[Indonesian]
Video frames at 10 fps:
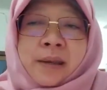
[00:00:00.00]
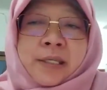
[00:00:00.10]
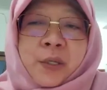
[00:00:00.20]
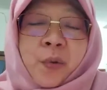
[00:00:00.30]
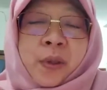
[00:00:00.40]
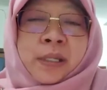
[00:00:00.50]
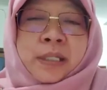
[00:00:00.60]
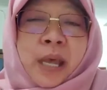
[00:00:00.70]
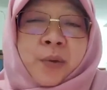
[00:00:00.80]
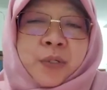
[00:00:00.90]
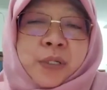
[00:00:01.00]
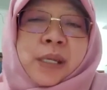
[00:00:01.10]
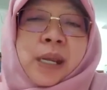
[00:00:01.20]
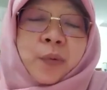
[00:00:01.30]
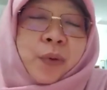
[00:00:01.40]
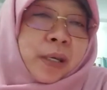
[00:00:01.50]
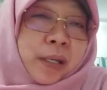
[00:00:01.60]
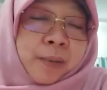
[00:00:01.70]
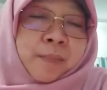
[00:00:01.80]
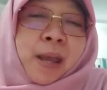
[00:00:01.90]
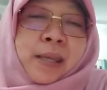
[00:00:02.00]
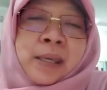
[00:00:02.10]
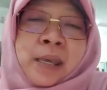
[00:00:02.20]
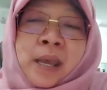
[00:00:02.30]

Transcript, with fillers: resiko ini seharusnya dilakukan dengan baik